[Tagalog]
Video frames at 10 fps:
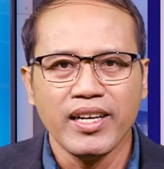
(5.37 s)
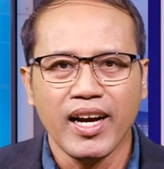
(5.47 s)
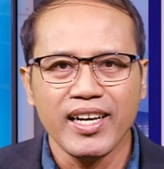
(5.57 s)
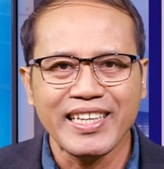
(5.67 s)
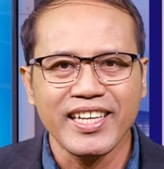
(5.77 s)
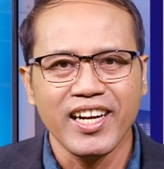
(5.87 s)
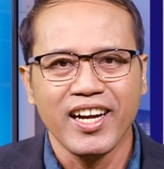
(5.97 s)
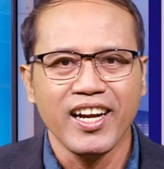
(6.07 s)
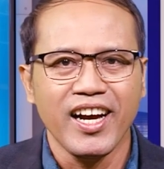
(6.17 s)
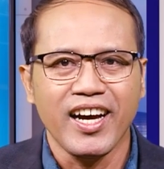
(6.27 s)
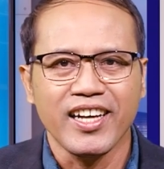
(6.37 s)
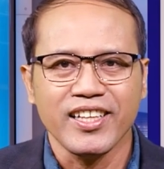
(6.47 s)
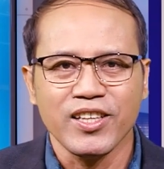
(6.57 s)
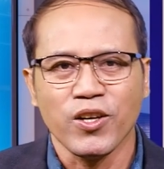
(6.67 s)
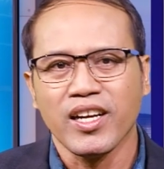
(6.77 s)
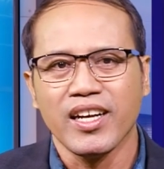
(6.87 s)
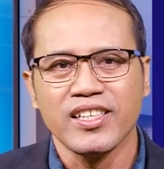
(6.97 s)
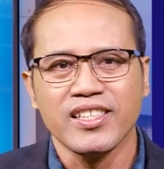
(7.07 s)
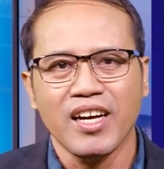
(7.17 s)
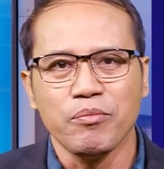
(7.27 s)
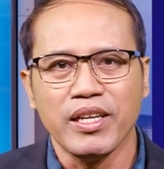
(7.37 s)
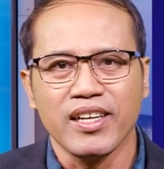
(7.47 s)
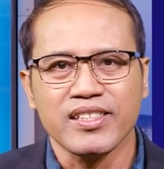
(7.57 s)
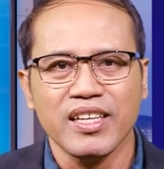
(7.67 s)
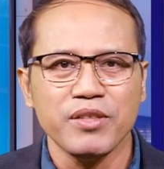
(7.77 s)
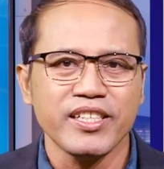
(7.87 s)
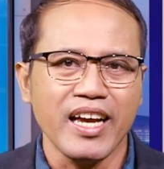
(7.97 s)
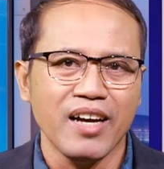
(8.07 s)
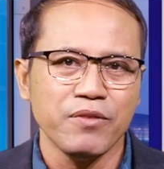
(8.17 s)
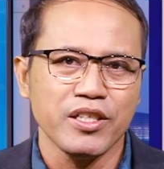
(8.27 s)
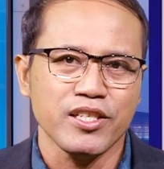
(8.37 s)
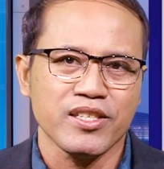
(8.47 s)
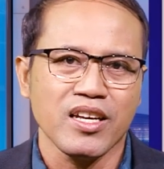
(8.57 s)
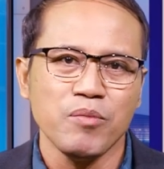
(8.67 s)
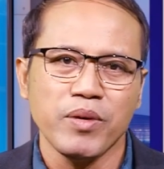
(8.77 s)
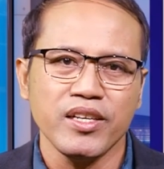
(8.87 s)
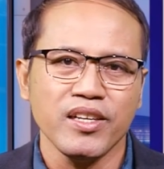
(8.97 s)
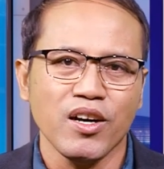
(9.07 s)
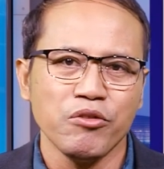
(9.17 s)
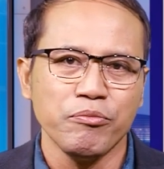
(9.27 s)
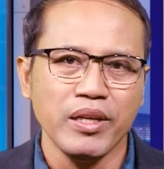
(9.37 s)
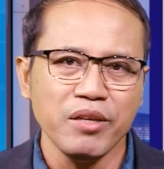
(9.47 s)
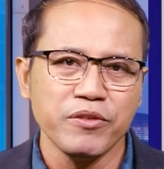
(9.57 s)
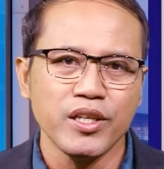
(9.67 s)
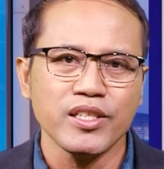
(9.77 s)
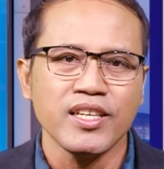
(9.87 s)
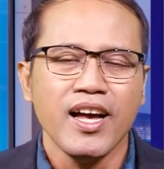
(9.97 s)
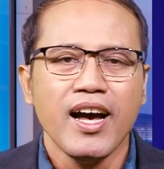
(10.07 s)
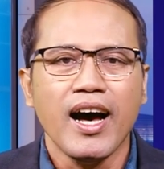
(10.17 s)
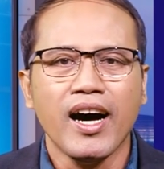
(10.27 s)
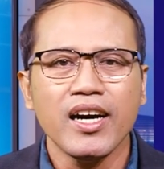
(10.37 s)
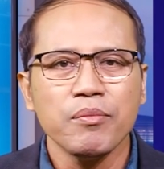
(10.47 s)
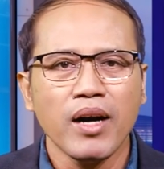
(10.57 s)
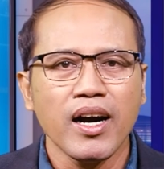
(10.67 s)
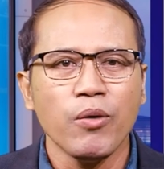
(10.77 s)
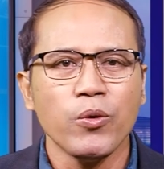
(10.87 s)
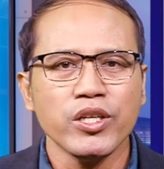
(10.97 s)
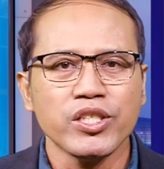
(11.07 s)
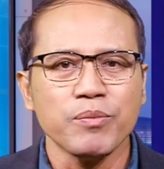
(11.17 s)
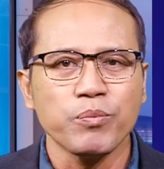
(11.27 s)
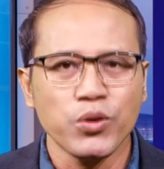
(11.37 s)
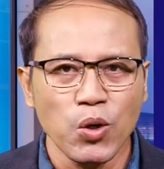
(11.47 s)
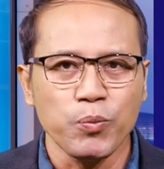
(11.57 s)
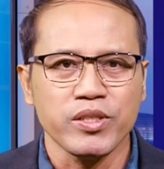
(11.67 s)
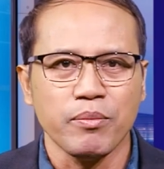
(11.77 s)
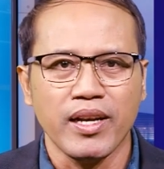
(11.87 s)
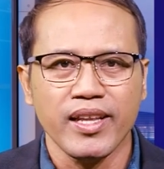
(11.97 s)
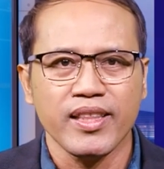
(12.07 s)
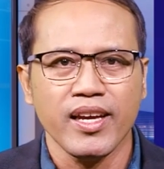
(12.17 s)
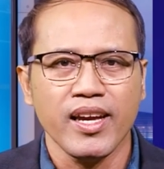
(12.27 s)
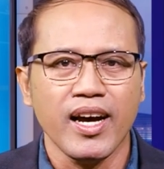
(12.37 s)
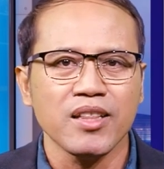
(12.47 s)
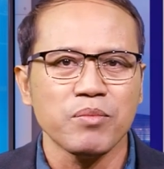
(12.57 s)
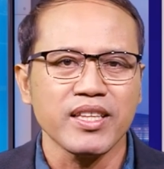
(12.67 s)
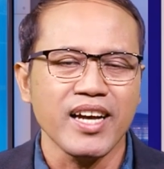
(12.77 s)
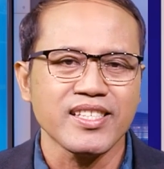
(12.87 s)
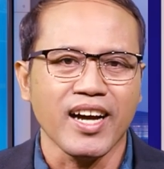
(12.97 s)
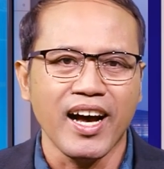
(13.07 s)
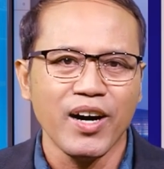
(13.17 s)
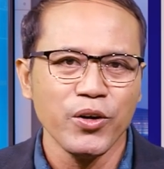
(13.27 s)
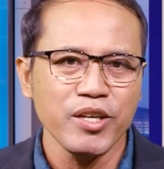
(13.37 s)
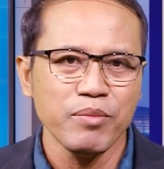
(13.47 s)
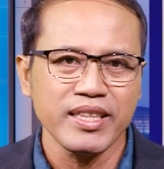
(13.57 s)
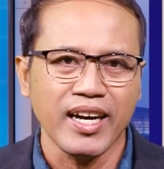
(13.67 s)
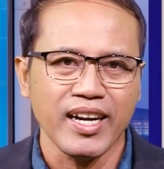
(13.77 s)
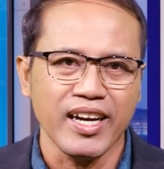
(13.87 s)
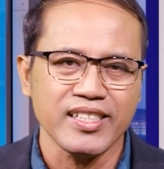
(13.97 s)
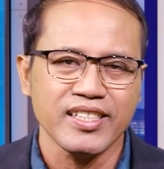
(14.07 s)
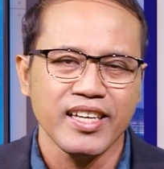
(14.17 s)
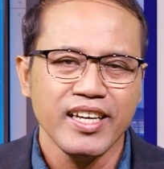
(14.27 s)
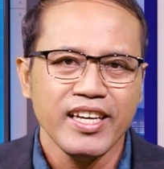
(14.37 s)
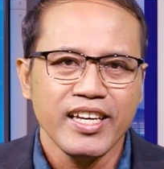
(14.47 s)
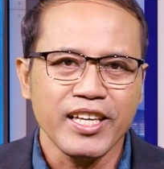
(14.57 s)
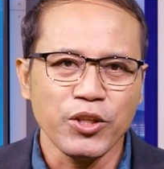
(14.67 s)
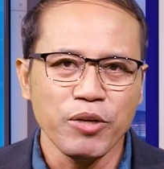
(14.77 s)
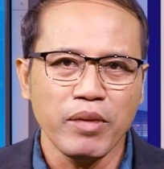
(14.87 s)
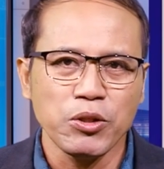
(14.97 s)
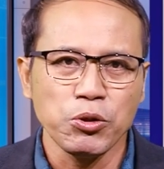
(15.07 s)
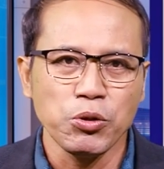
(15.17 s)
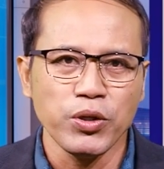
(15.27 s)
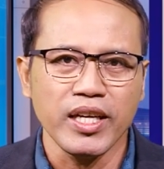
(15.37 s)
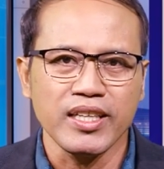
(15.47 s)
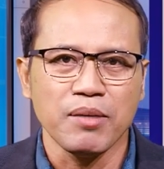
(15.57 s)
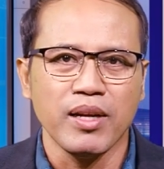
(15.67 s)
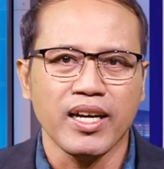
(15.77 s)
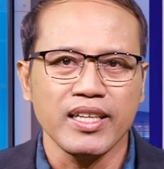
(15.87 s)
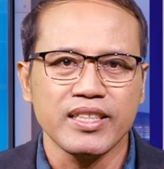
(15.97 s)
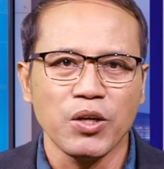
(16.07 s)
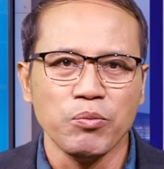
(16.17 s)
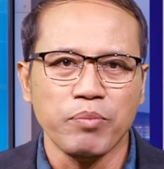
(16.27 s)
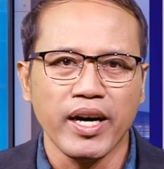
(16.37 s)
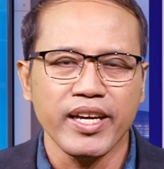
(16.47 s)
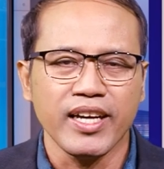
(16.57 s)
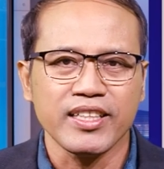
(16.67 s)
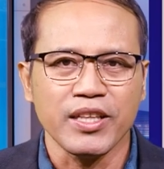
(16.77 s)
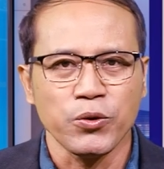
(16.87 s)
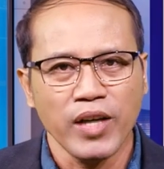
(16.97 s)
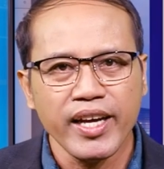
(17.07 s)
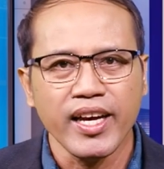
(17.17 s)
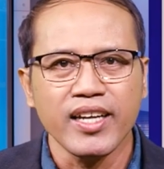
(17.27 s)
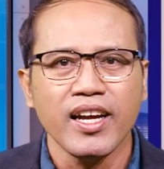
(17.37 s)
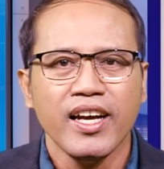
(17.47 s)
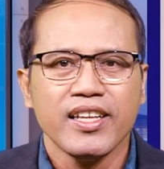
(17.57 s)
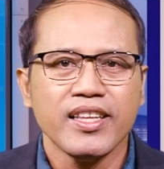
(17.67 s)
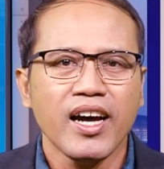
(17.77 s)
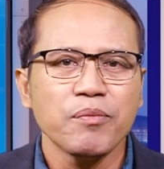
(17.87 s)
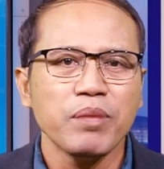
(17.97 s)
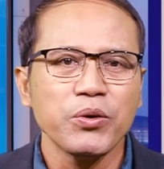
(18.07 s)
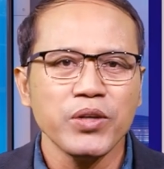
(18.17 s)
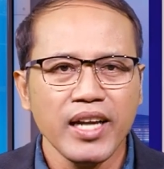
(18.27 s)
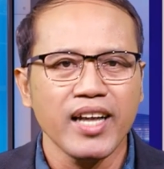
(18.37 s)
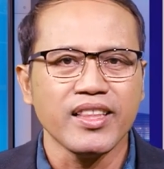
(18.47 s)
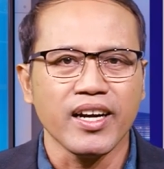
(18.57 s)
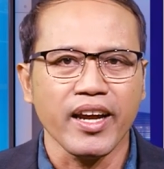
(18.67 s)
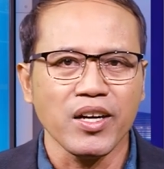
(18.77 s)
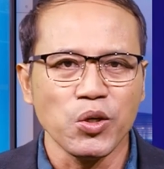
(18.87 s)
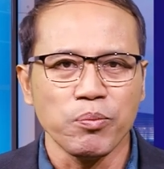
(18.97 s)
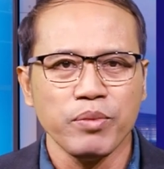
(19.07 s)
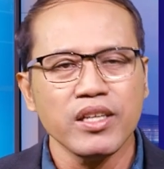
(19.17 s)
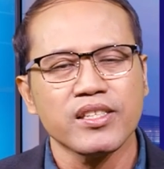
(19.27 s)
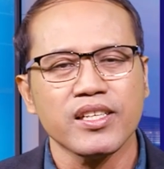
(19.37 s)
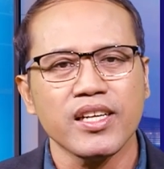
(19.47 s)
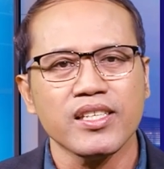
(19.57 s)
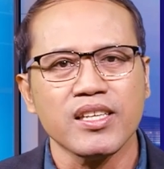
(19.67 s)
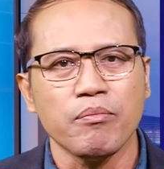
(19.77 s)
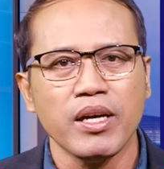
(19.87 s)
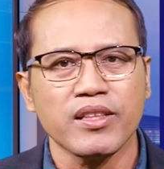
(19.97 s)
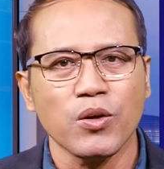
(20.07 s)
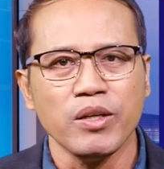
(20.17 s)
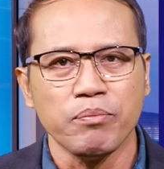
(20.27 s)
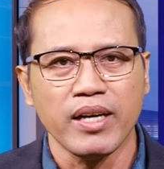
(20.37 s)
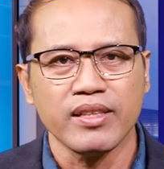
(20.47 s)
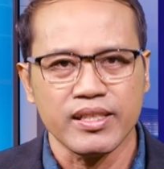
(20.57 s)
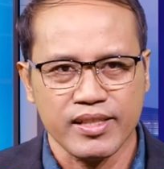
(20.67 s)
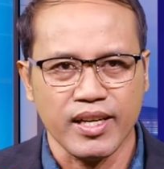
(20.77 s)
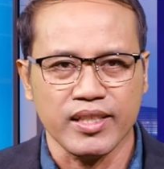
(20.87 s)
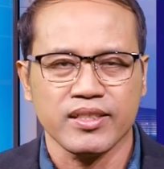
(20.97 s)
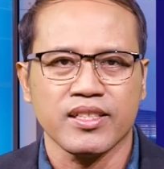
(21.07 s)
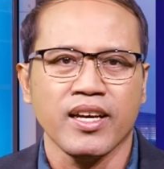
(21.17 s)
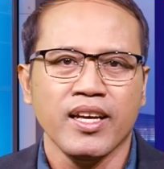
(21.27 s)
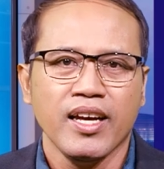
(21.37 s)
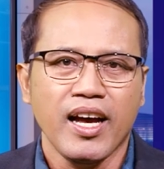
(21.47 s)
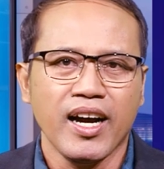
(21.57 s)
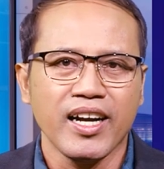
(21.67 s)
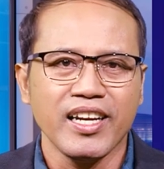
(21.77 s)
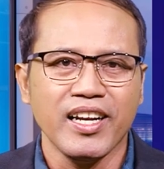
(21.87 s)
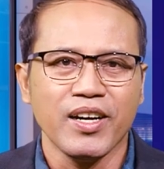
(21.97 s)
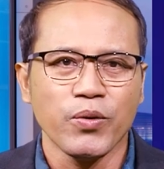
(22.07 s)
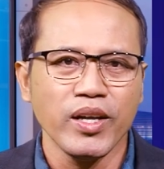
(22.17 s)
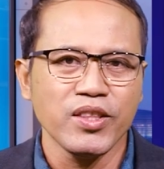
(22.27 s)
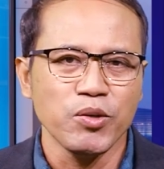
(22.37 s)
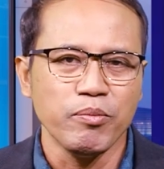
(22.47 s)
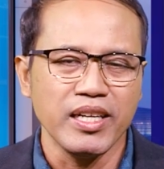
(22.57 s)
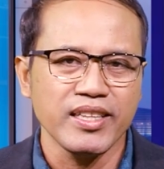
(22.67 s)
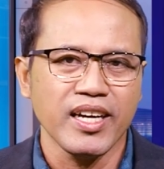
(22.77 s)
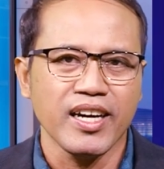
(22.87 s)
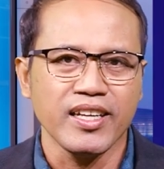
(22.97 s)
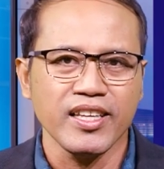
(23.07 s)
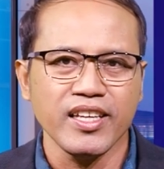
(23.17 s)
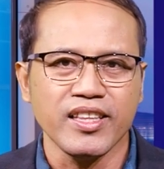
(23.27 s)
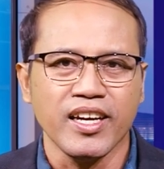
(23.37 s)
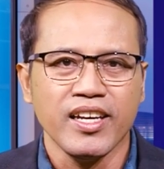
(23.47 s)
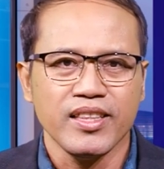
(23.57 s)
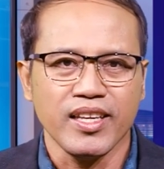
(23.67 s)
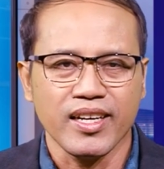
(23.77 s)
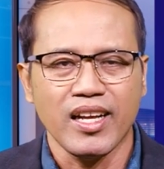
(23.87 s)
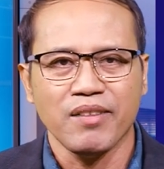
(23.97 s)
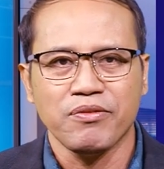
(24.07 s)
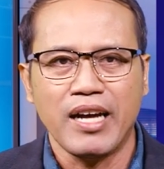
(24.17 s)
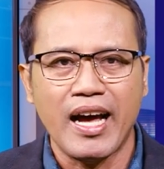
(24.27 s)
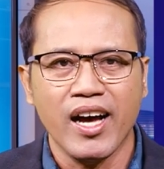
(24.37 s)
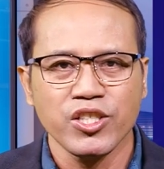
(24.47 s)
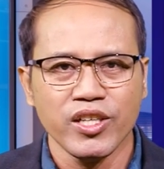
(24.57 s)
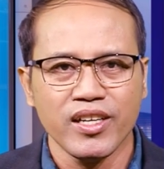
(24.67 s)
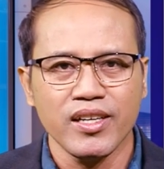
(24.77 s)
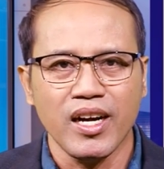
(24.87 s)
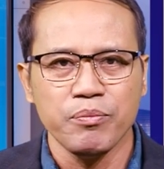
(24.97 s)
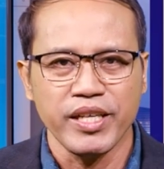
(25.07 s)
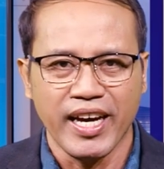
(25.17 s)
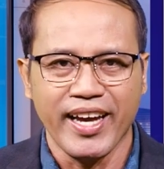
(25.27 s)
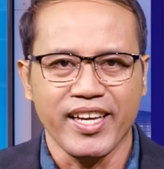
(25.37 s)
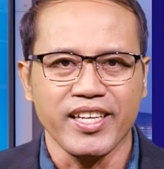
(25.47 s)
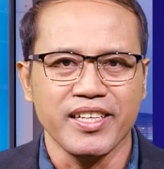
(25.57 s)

nang itinalaga at inorganisa bilang 70 Adventist Company of Believers ang mga worship group sa Balete at Mataas na Kahoy, Batangas. Ito'y maituturing na malaking tagumpay at katunayan ng pag-unlad ng Care Group Ministry sa Metro Lipa District. Ang kanilang kwento, balitang hatid ni Ralph Asher Abihay.